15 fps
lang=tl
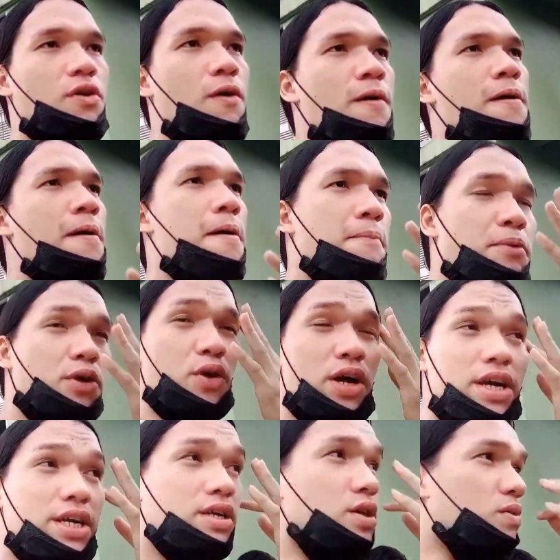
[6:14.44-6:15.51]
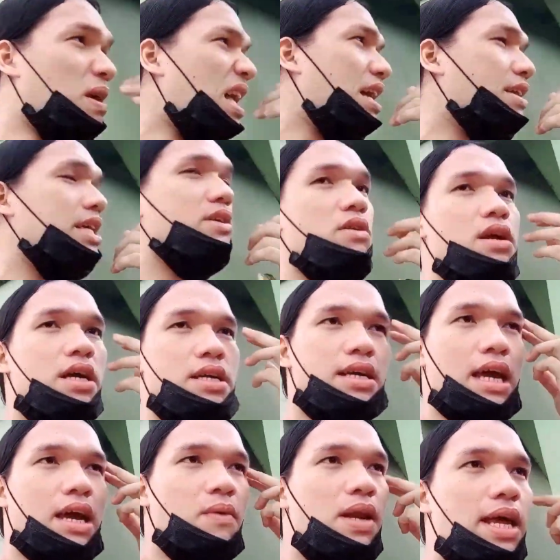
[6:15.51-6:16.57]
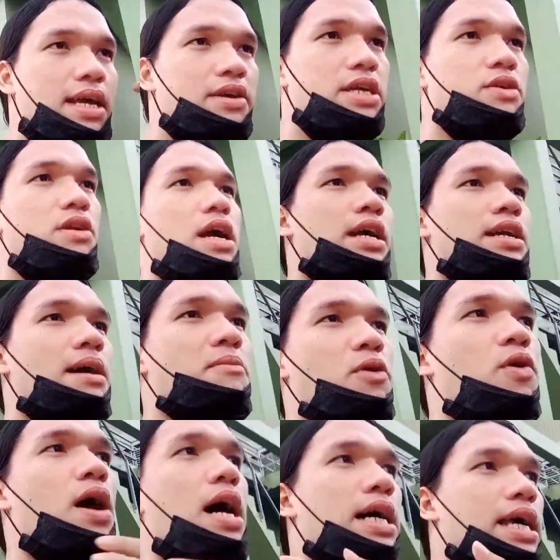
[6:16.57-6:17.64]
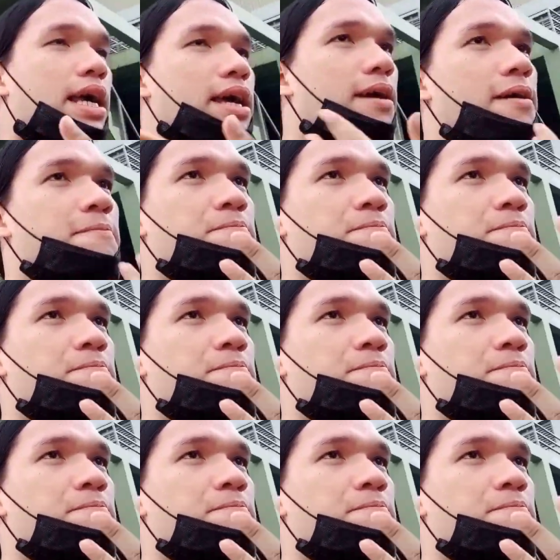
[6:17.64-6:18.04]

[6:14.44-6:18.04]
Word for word: ko puro aircon wala regular kay wala regular na mo agi